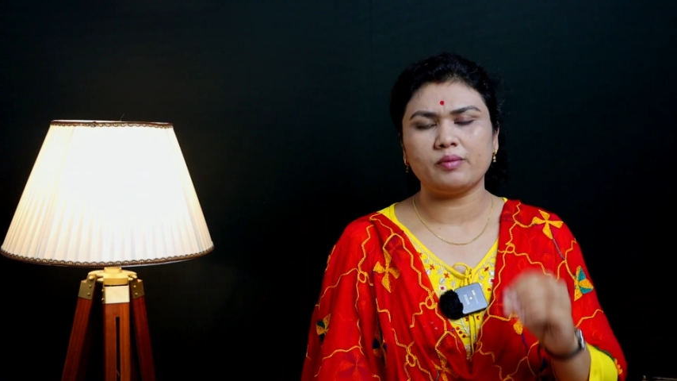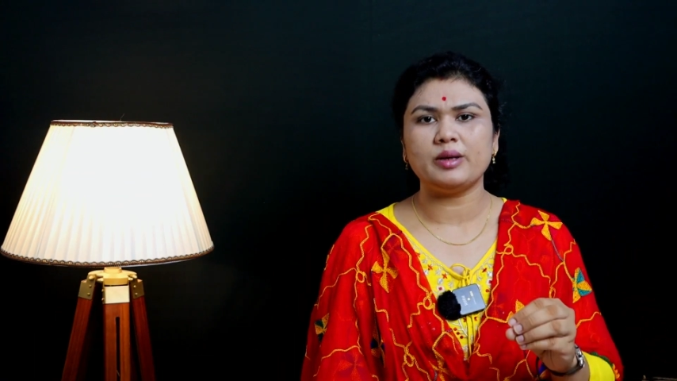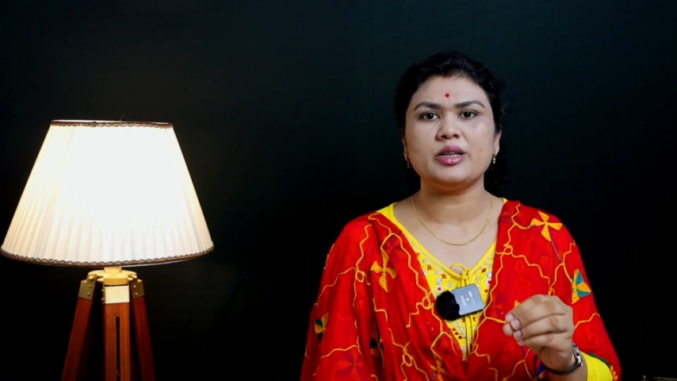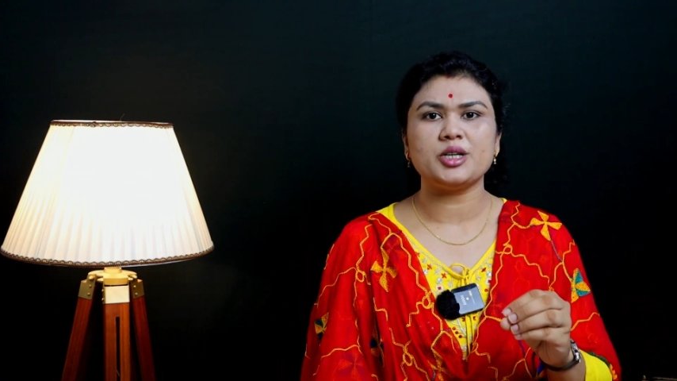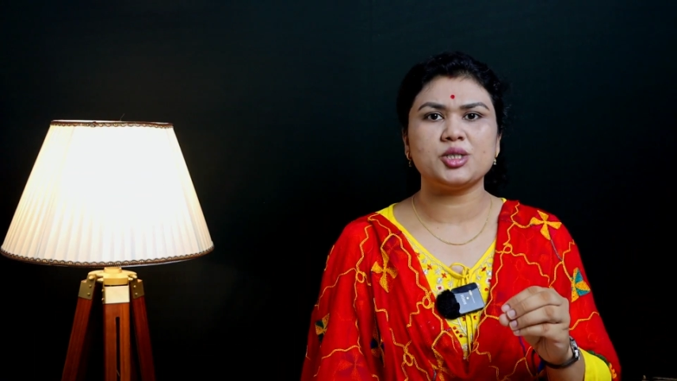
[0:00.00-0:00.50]

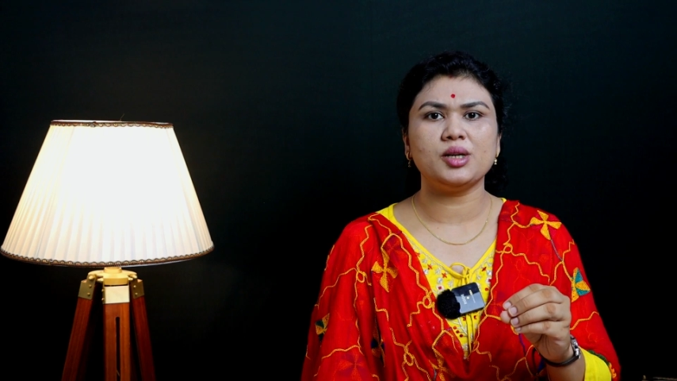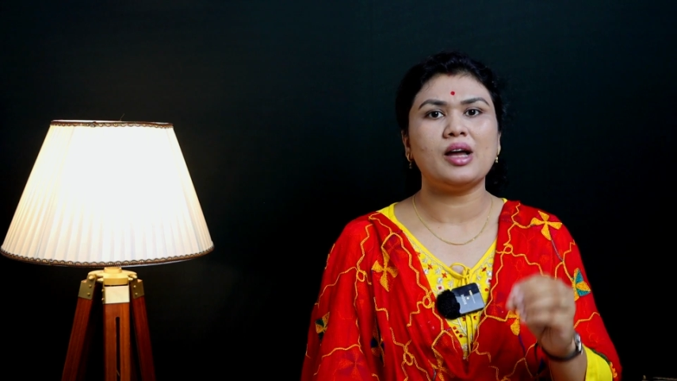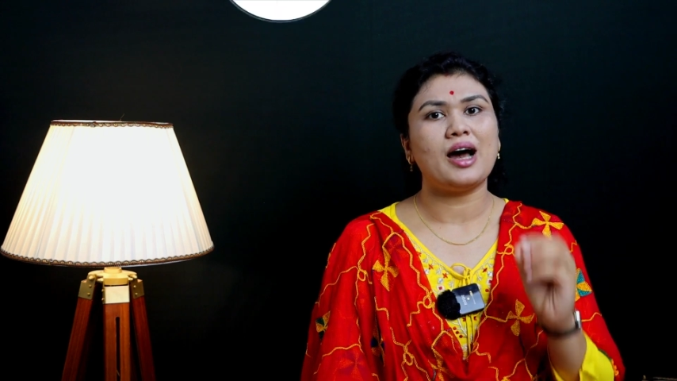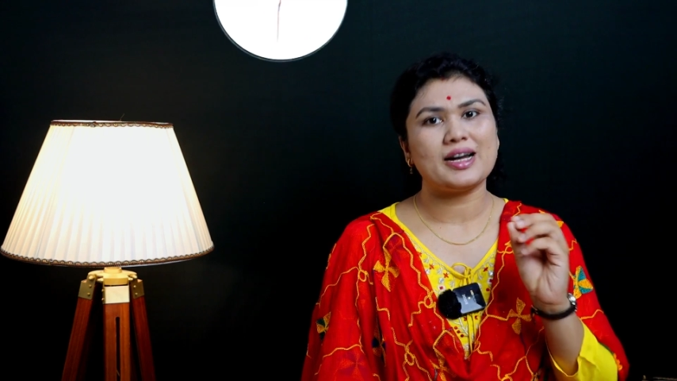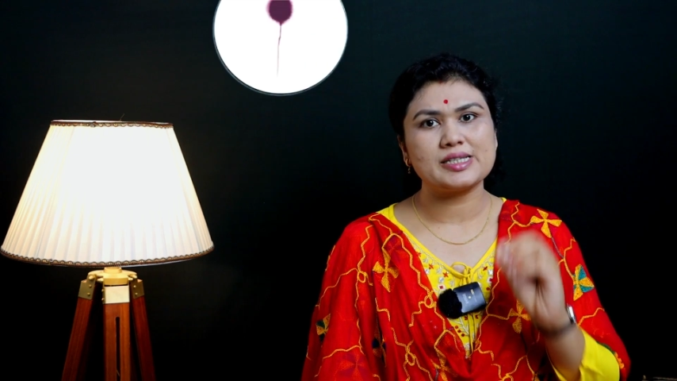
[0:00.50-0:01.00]

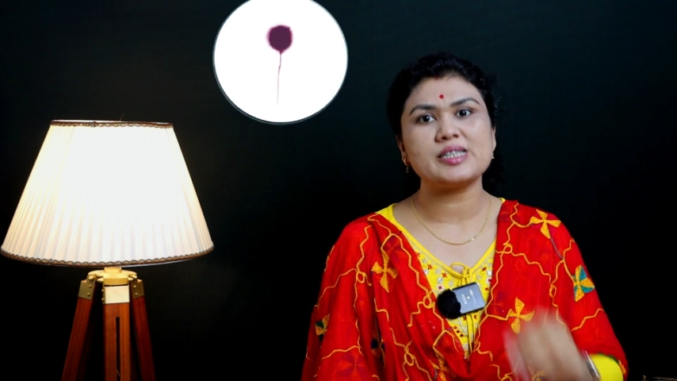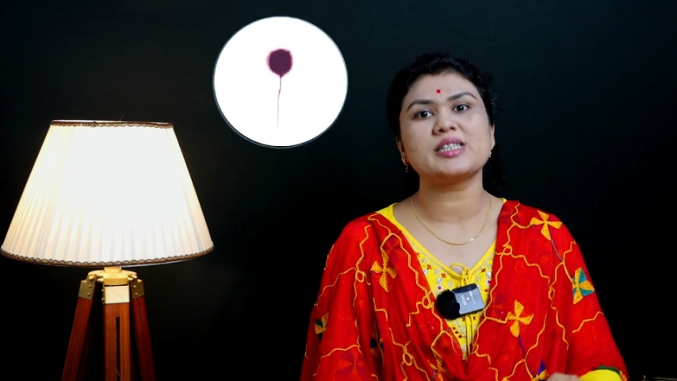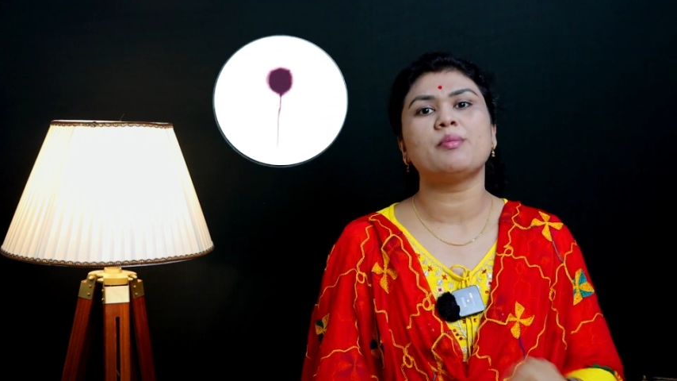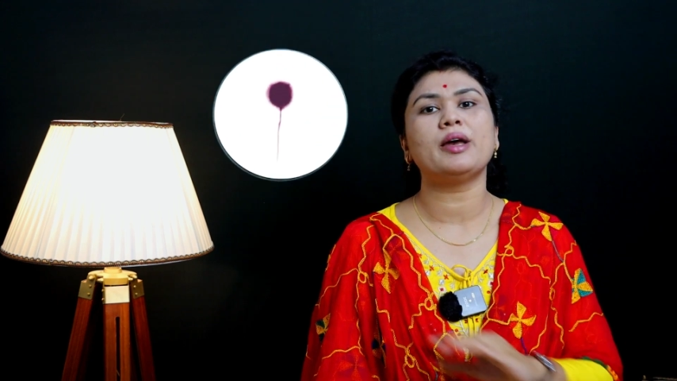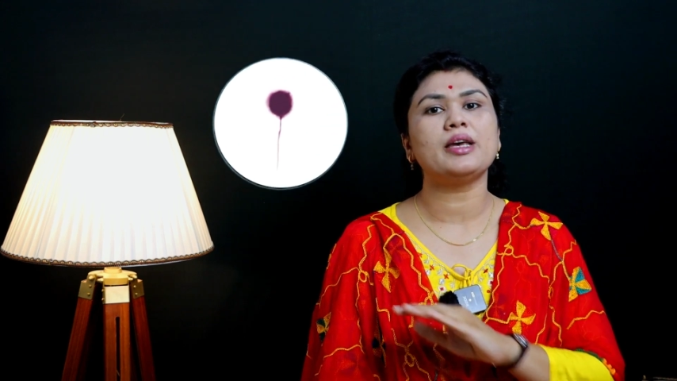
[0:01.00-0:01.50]
फ्रेगमेंटेशन आज के
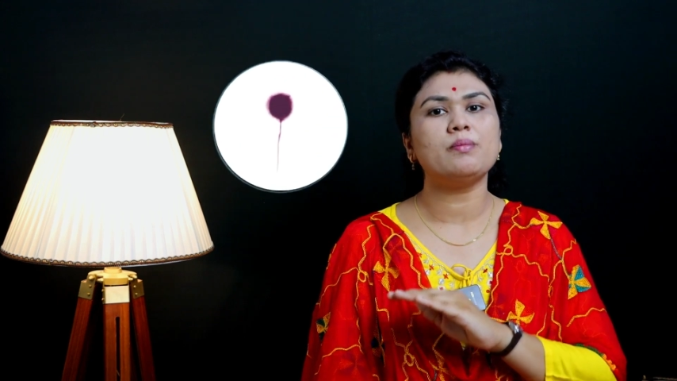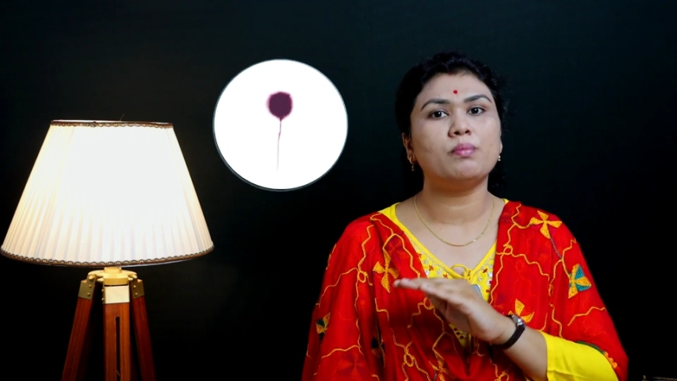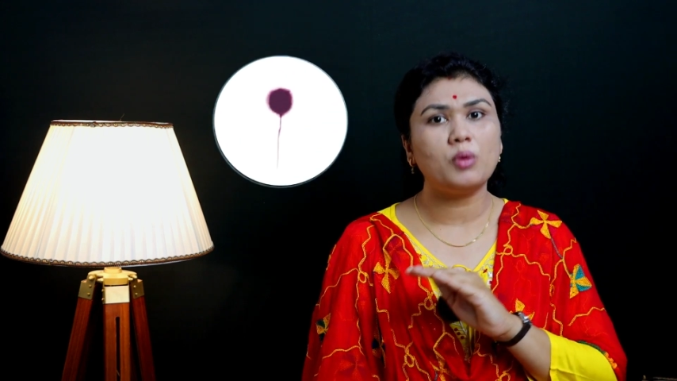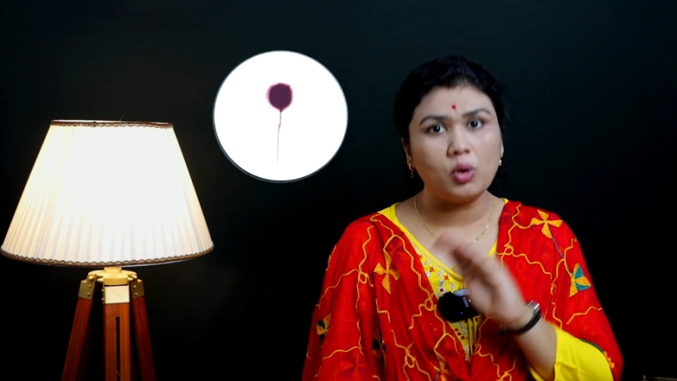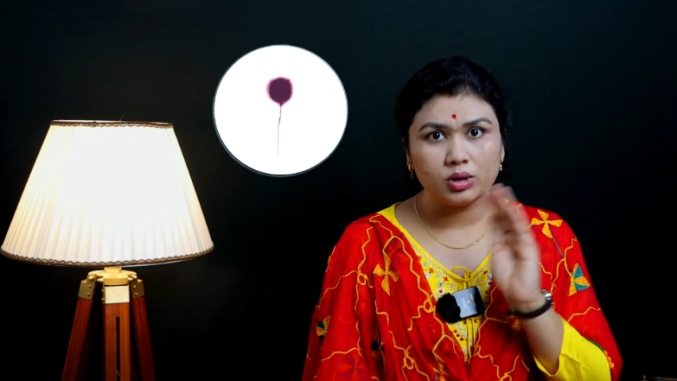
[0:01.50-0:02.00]
समय की
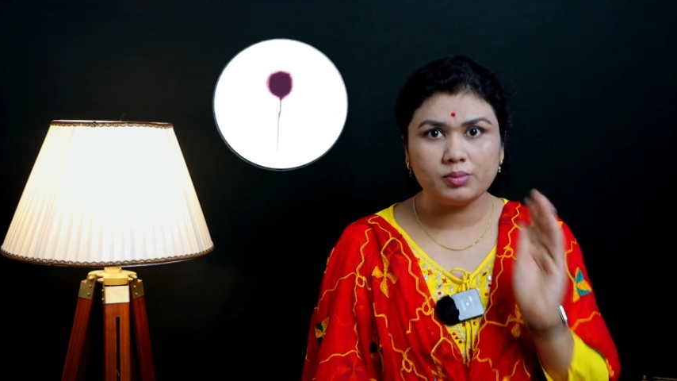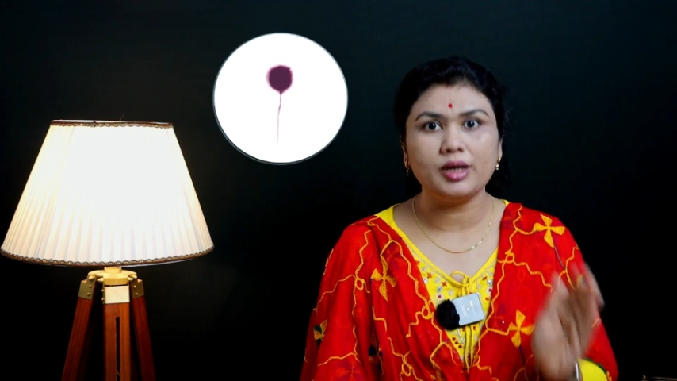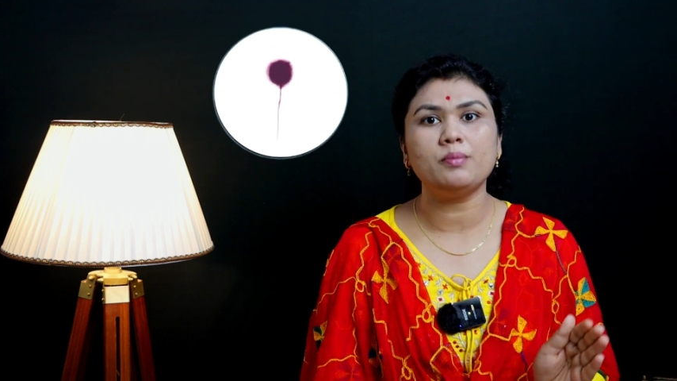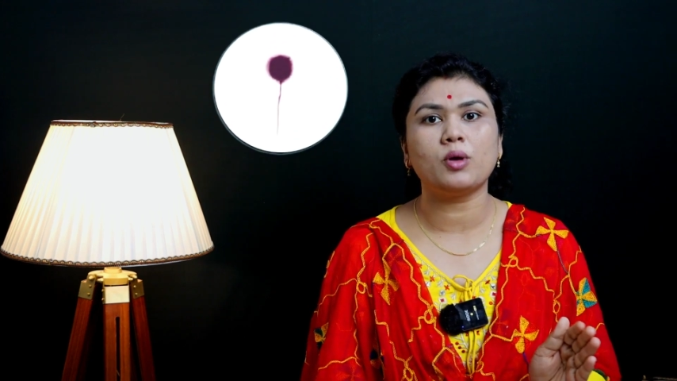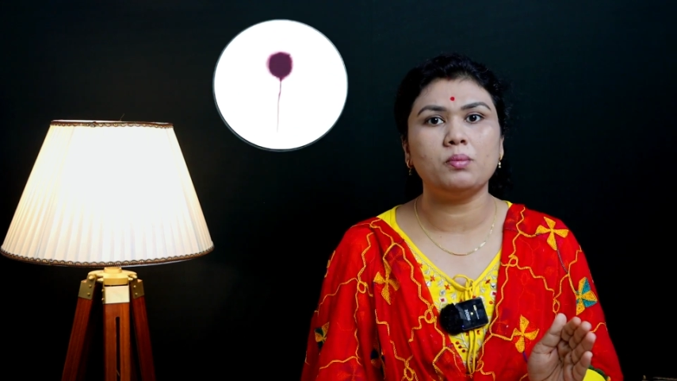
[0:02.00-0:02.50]
बहुत
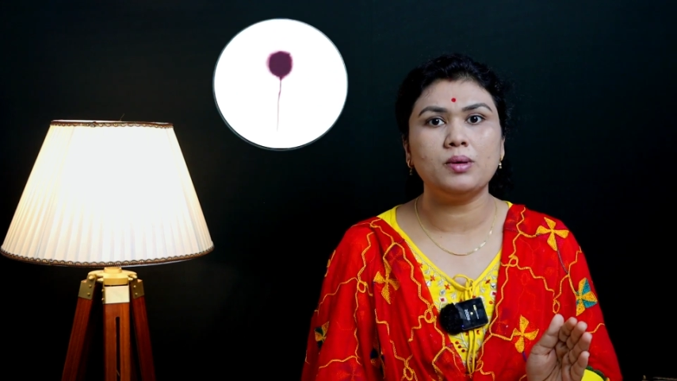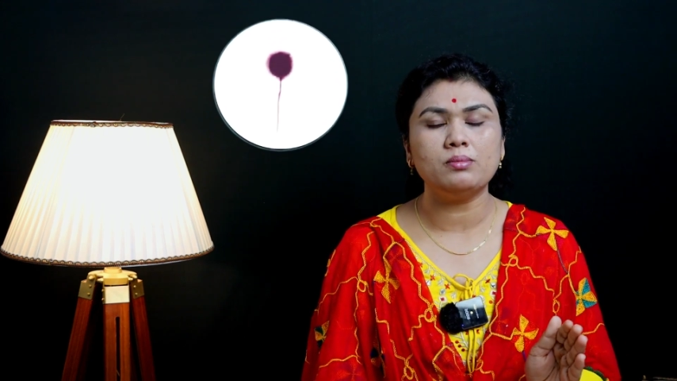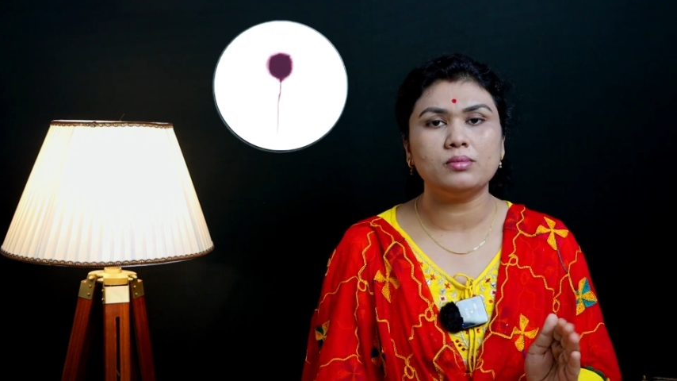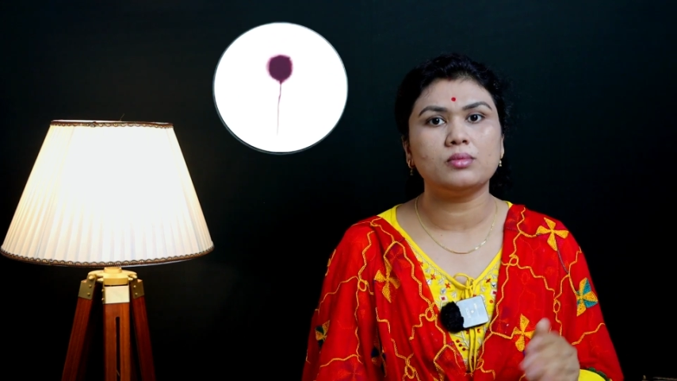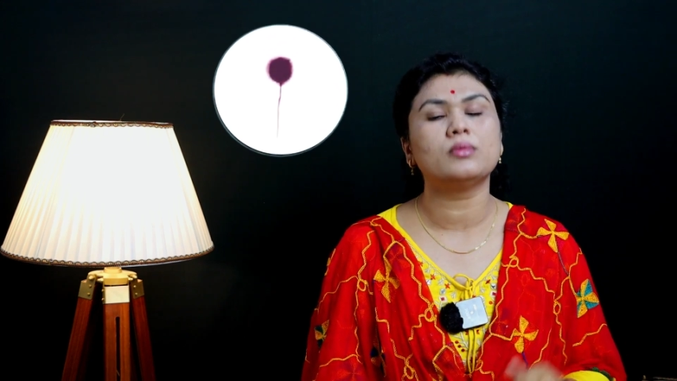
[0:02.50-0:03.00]
बड़ी प्रॉब्लम